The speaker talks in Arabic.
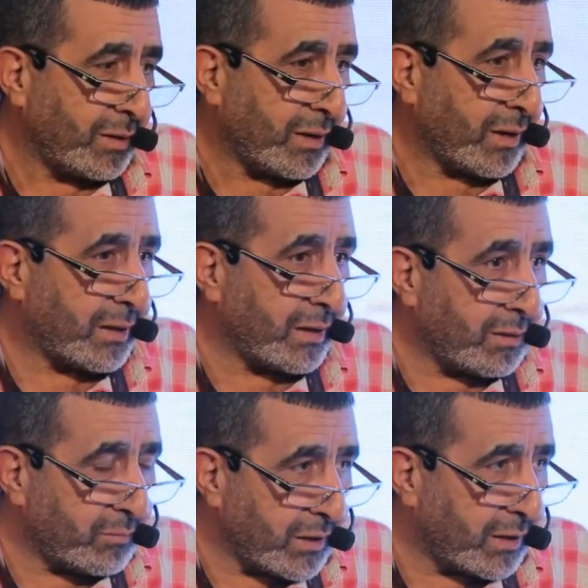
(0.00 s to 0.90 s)

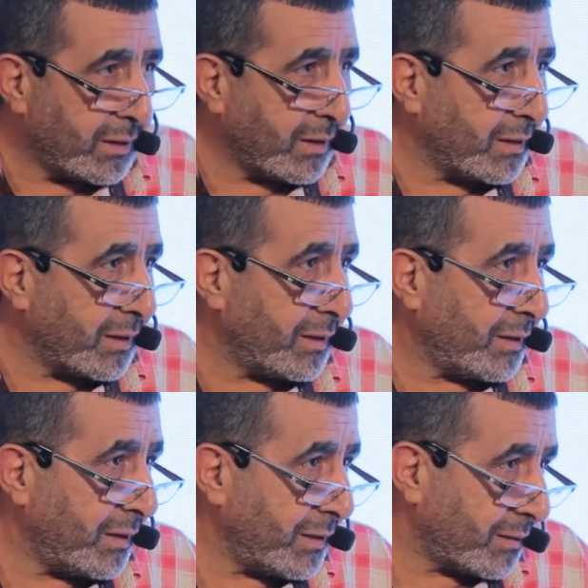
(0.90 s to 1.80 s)
لكن امتى احنا نلجا
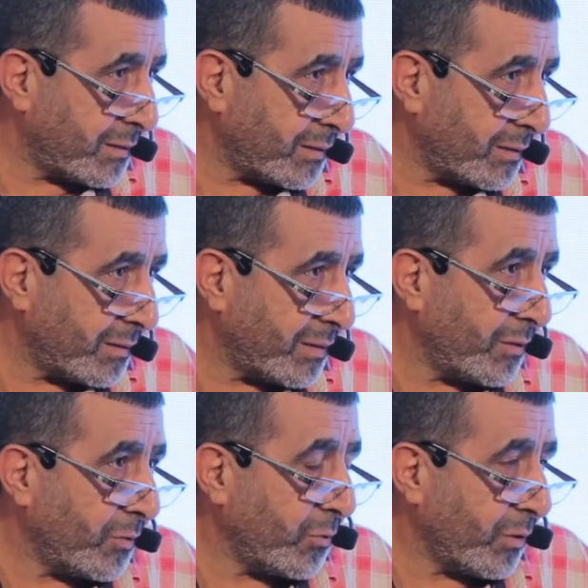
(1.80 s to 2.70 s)
للعلاج
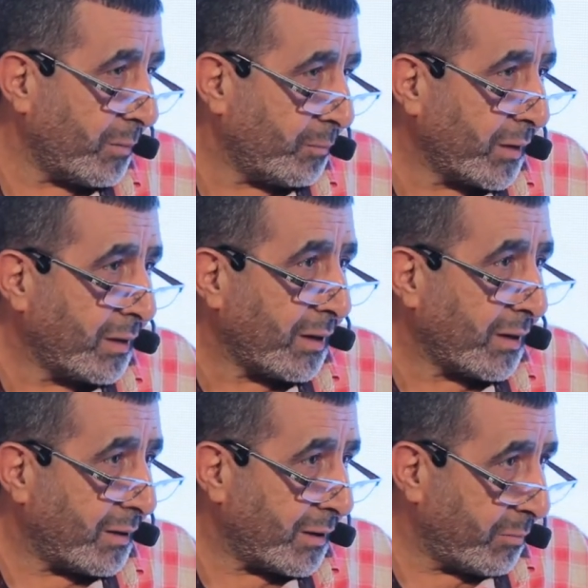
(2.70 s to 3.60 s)
اللي هو
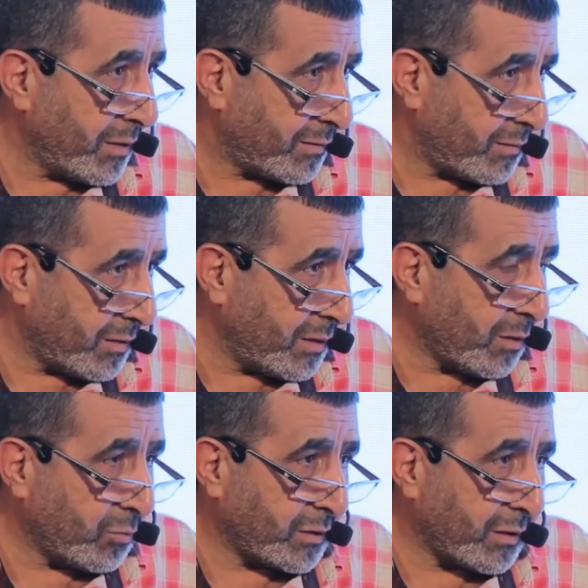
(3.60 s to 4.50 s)
العلاج بالقسطره
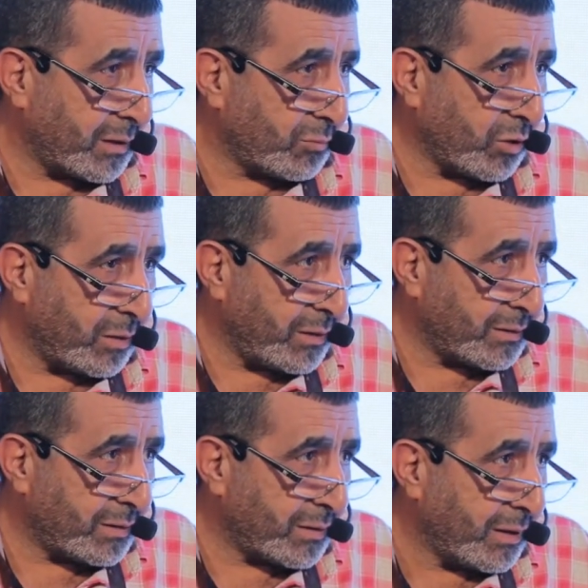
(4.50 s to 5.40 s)
او تركيب
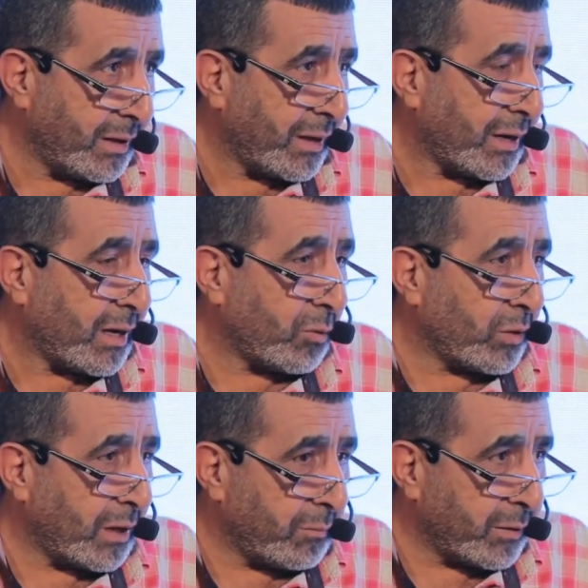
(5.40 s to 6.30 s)
دعامات او
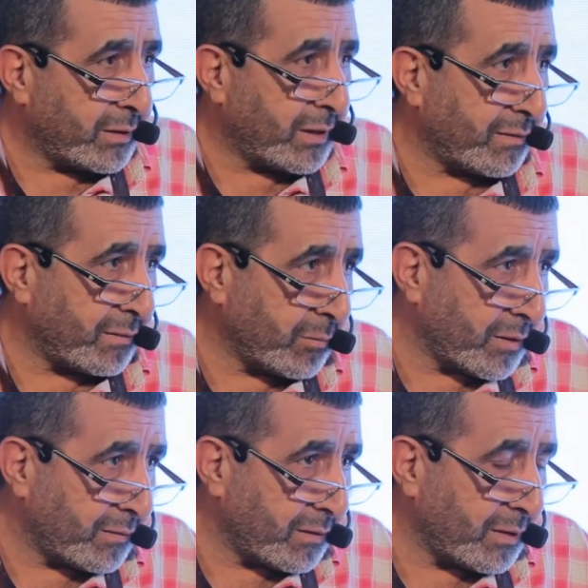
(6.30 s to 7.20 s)
المريض ده لازم يعمل
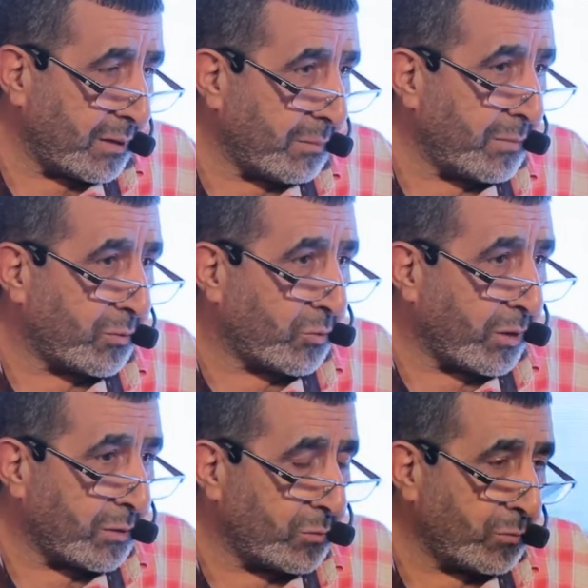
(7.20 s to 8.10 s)
قسطره لما يكون
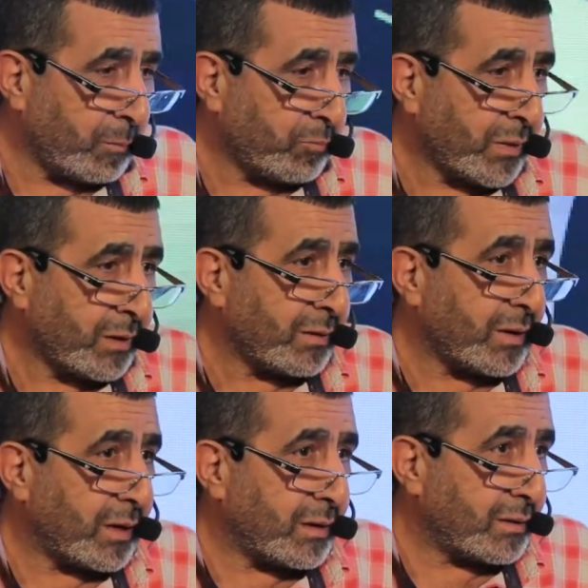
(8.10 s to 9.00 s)
عنده
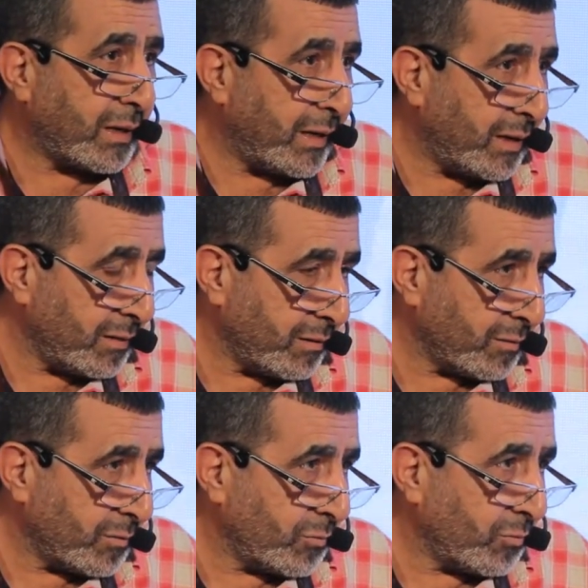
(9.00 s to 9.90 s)
يعني دلائل
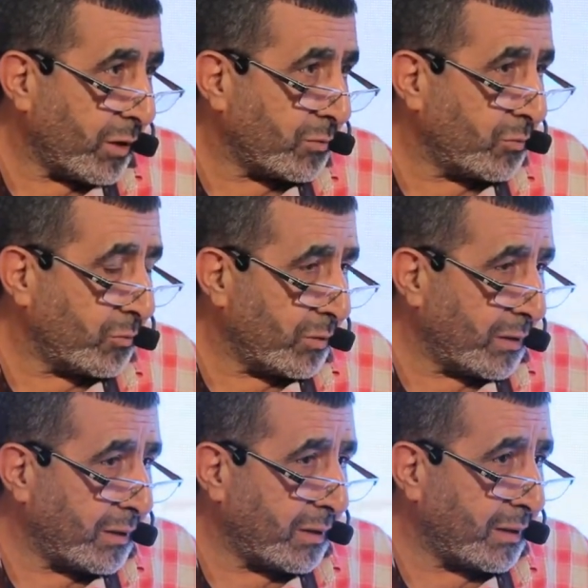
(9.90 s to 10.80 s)
وعنده
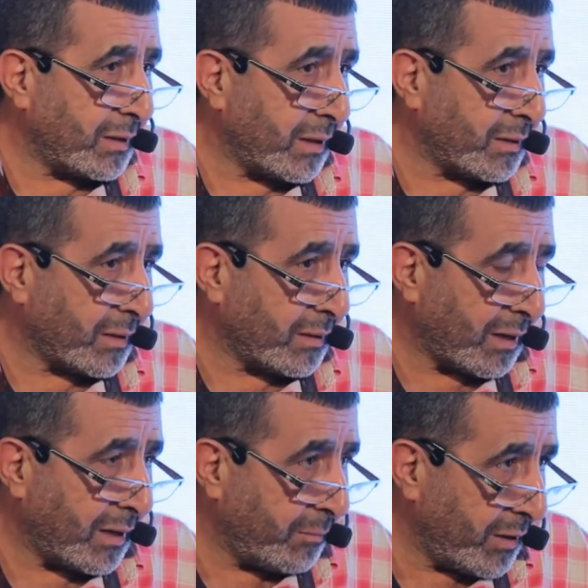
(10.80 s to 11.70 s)
آه يعني
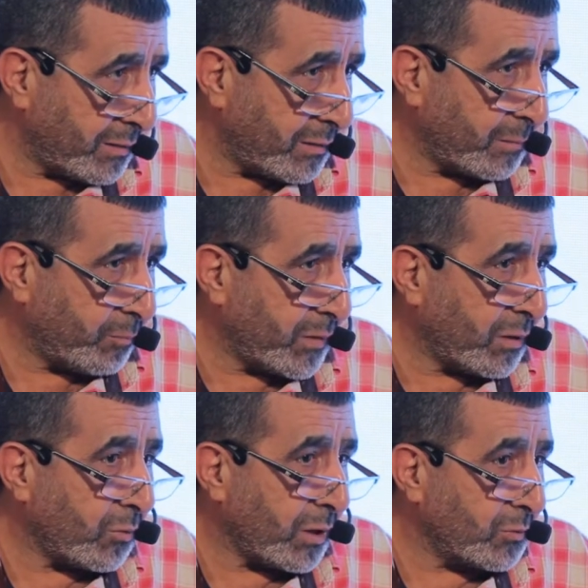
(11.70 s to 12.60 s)
علامات
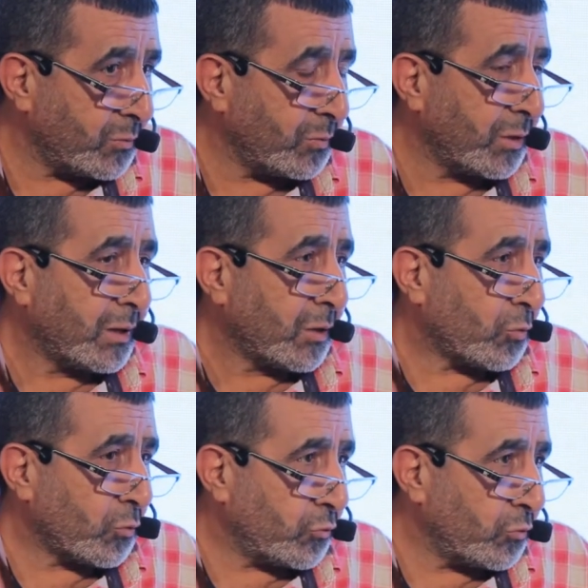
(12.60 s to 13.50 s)
انه عنده
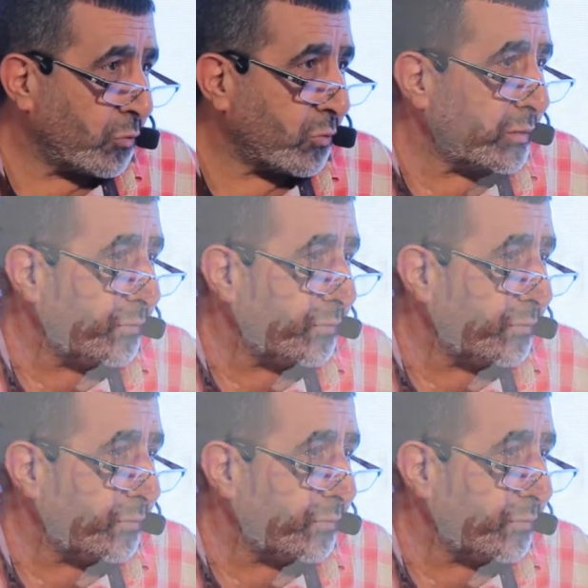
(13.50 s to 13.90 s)
قصور